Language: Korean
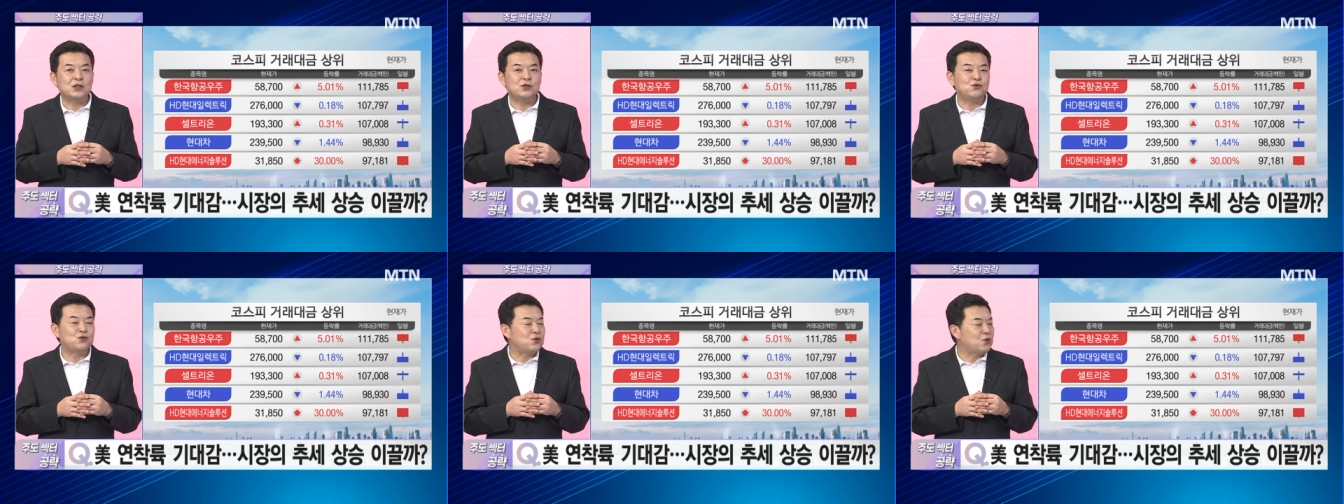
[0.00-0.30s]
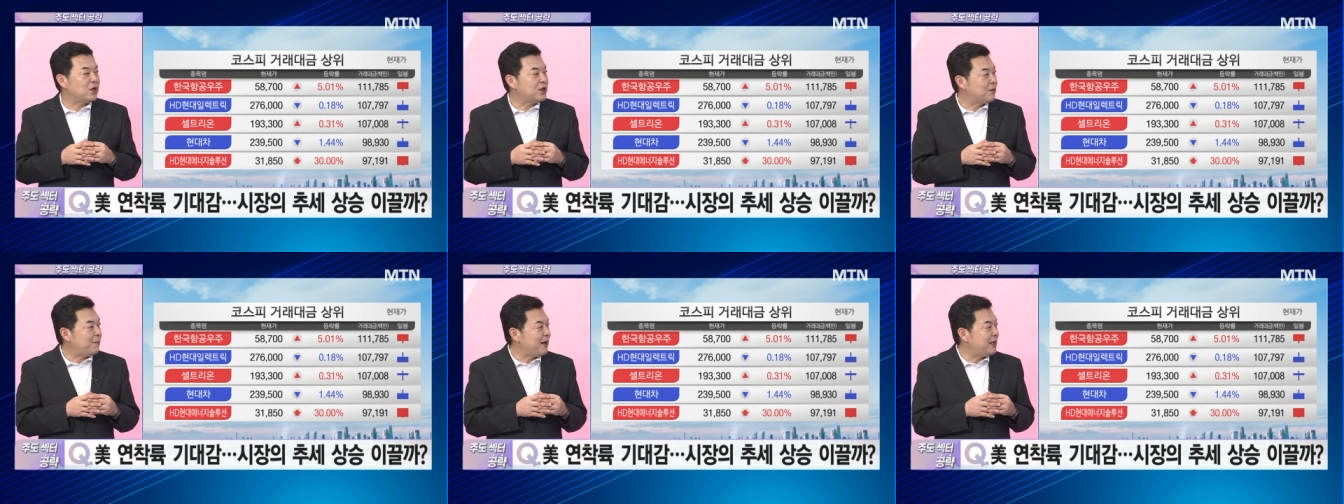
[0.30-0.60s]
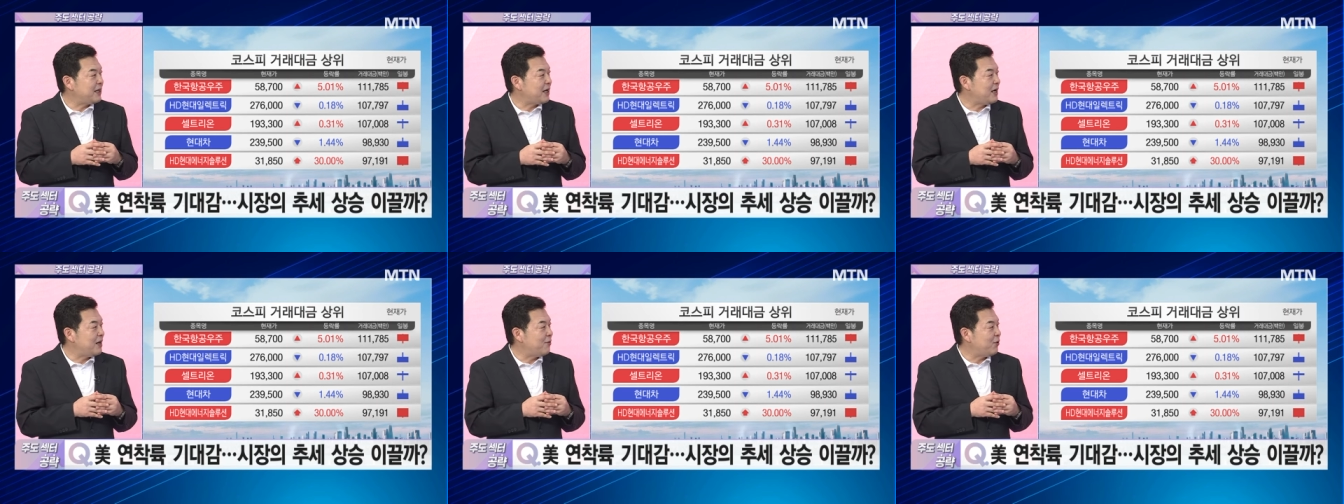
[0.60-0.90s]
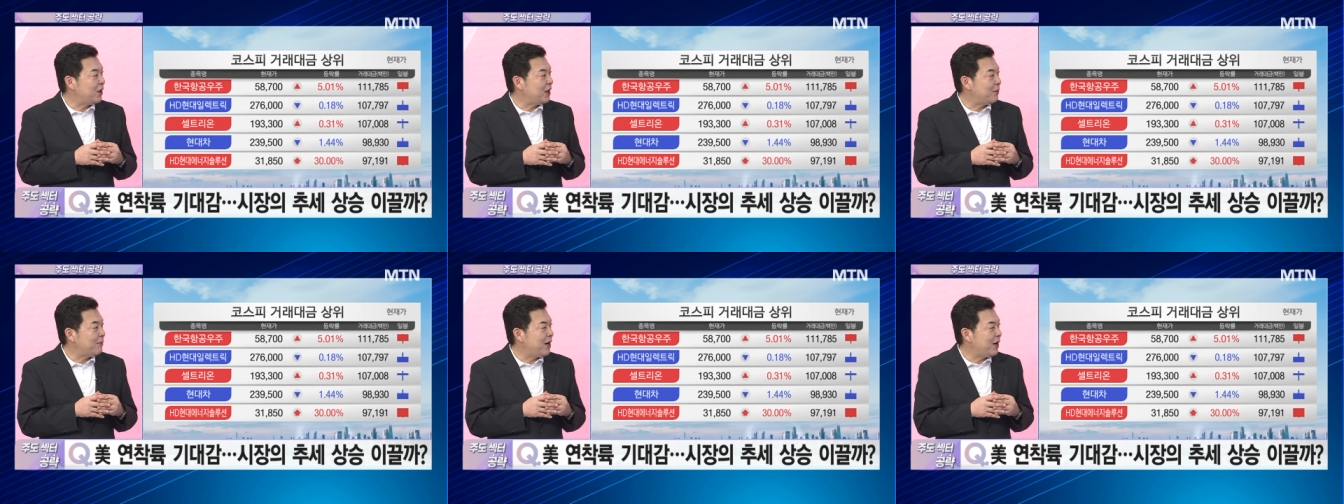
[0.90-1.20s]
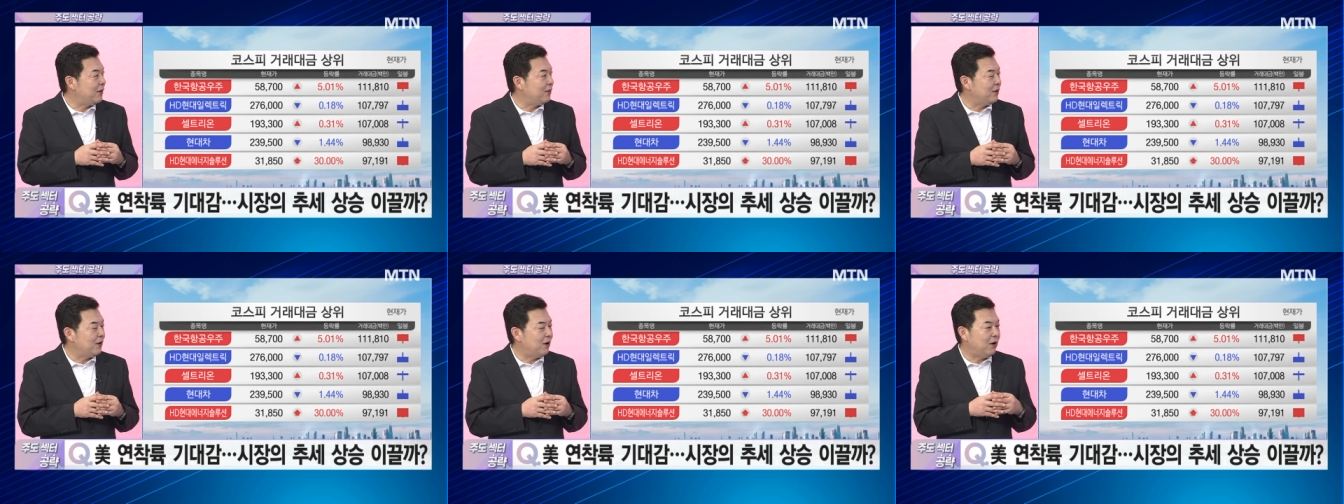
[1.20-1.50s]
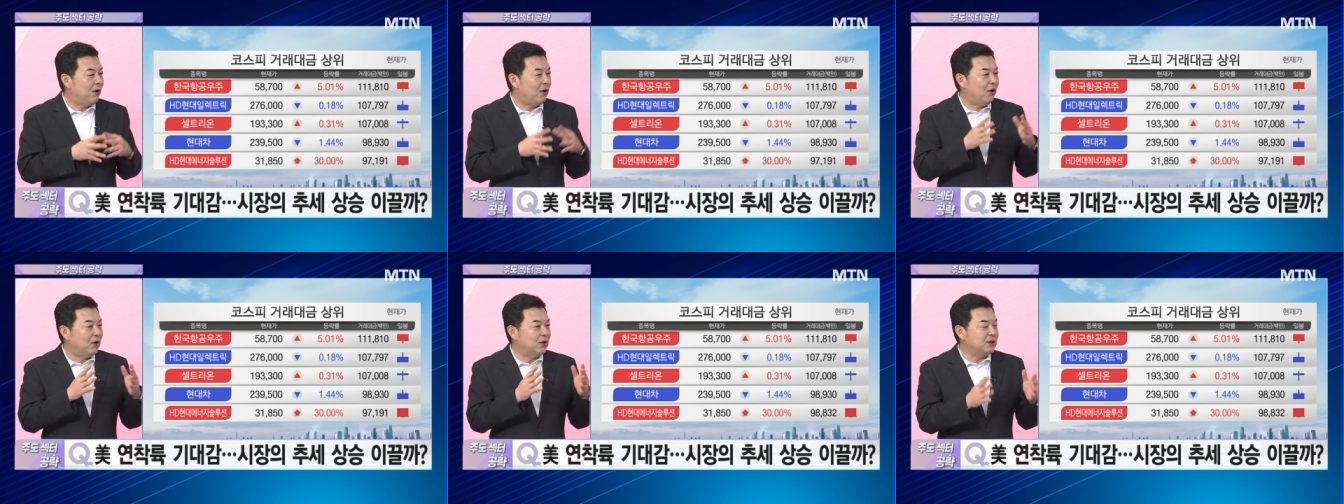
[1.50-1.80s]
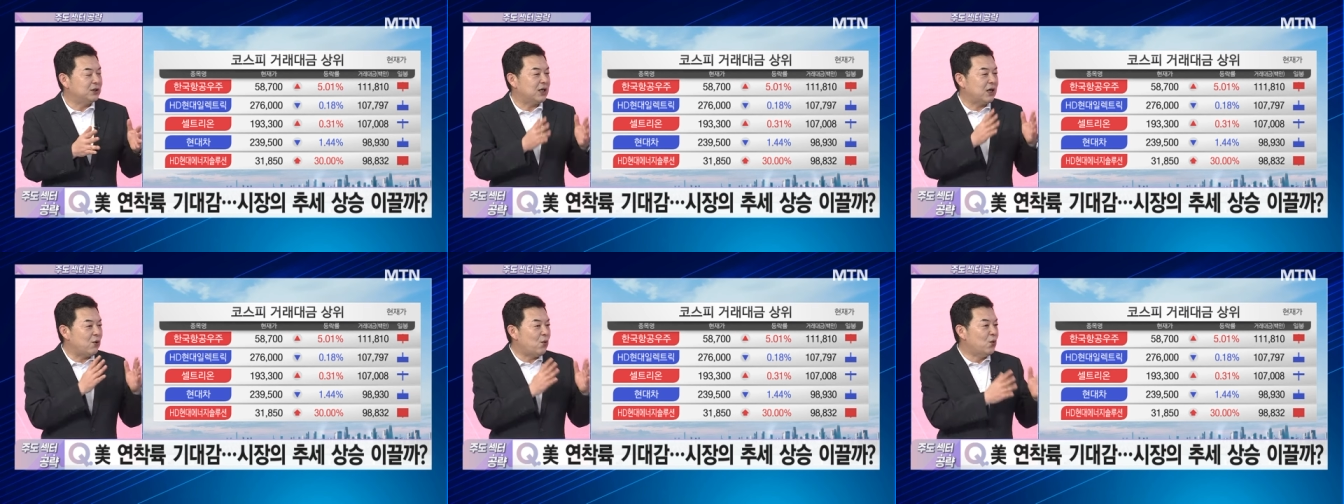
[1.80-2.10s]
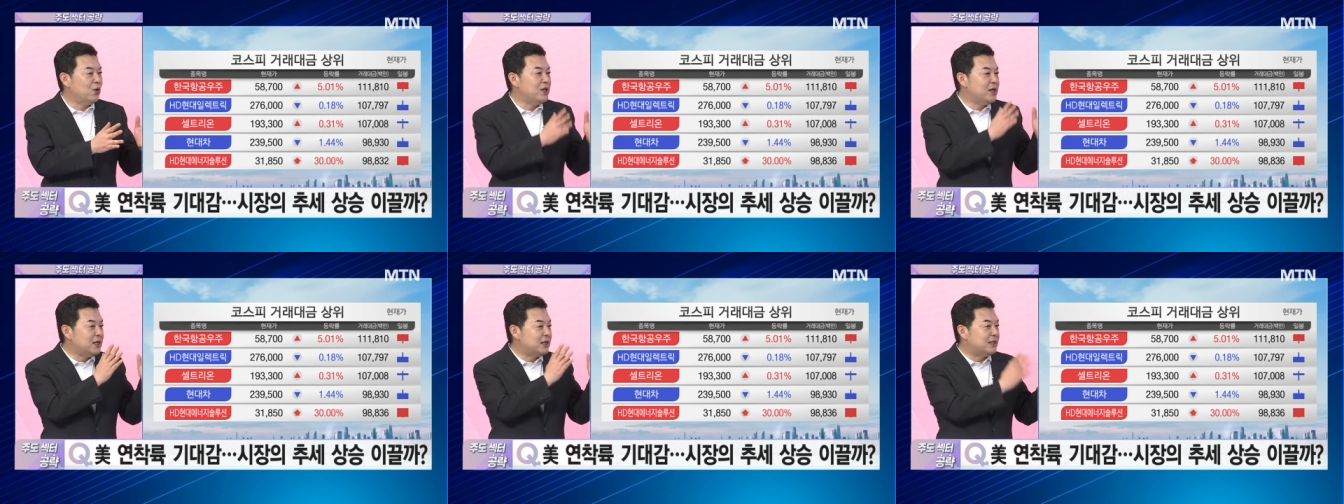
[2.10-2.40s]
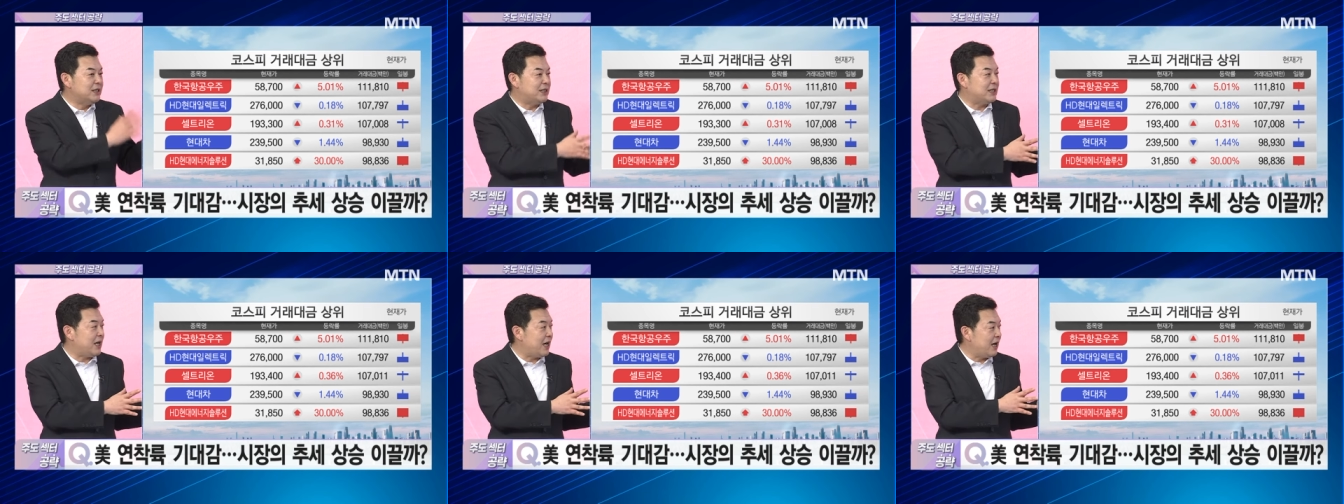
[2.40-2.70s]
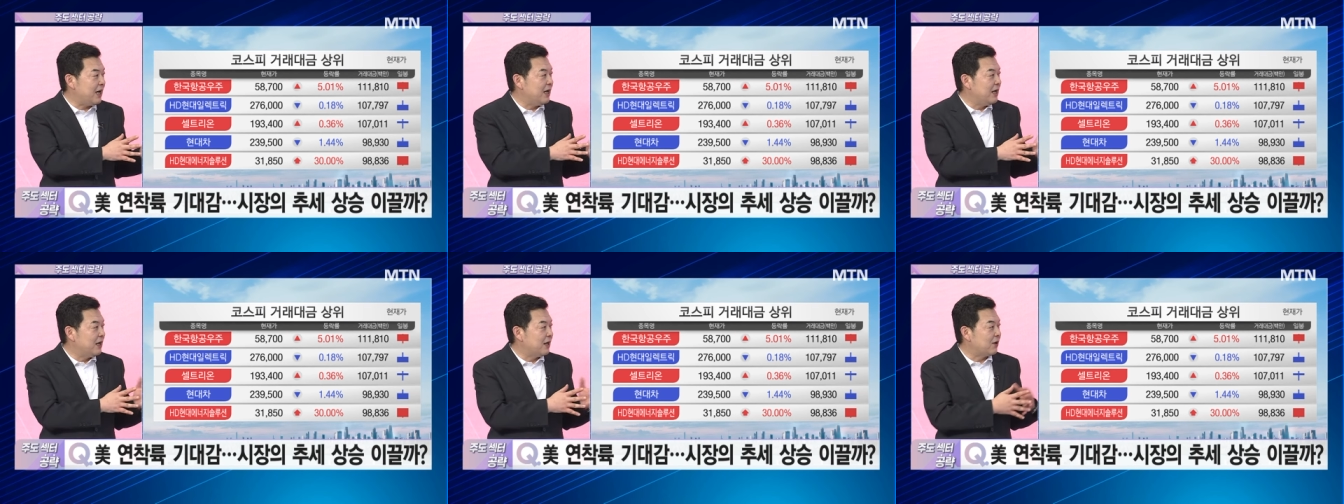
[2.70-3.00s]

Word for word: 기준으로 해서 판단을 해보게 되면 어제 오늘 그제